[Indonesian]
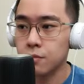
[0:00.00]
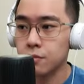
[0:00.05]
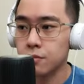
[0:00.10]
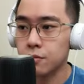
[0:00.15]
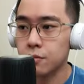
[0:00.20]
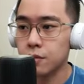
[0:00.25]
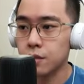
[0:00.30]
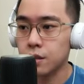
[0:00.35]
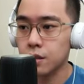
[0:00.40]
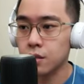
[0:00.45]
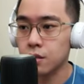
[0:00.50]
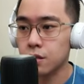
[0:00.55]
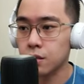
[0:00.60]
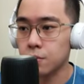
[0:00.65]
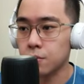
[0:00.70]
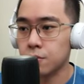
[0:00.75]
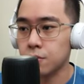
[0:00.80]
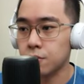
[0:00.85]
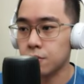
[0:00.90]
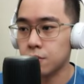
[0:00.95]
buang
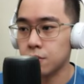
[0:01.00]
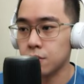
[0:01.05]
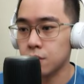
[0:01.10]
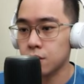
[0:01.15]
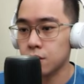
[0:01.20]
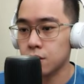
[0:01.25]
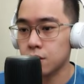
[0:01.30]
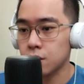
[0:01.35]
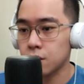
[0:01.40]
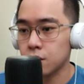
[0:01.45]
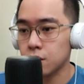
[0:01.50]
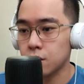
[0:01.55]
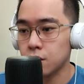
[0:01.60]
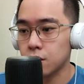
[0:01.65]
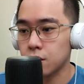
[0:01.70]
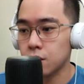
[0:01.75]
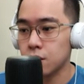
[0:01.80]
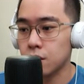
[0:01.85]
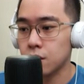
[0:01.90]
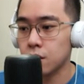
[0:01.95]
nih boleh
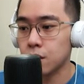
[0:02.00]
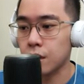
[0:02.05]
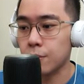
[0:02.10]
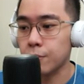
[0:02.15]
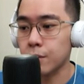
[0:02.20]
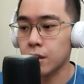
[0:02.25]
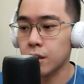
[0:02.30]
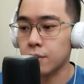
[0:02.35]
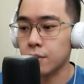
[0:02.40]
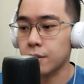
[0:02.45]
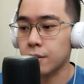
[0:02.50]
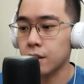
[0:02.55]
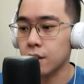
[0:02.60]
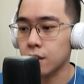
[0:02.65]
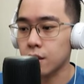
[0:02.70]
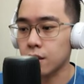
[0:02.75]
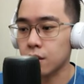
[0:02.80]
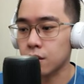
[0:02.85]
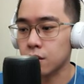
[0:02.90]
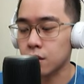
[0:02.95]
ya ini ambil yang
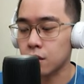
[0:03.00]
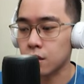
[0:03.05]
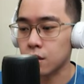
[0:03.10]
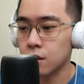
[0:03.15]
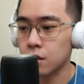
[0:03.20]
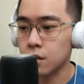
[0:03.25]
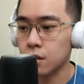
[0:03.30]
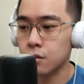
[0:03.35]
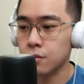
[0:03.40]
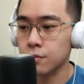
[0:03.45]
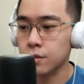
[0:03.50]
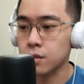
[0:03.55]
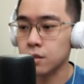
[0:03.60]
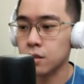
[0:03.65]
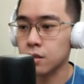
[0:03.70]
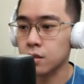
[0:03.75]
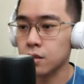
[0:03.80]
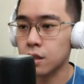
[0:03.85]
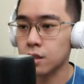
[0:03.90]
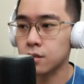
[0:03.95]
banyak ya karena kalau
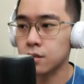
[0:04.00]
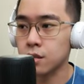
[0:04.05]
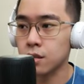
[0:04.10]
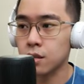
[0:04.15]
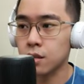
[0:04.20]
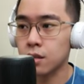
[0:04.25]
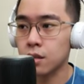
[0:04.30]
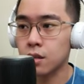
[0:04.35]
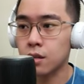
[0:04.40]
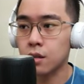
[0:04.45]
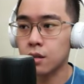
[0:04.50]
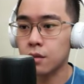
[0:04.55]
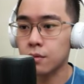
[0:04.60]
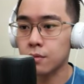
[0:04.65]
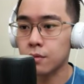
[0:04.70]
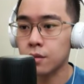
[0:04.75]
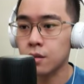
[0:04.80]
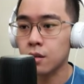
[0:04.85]
misal next turn kita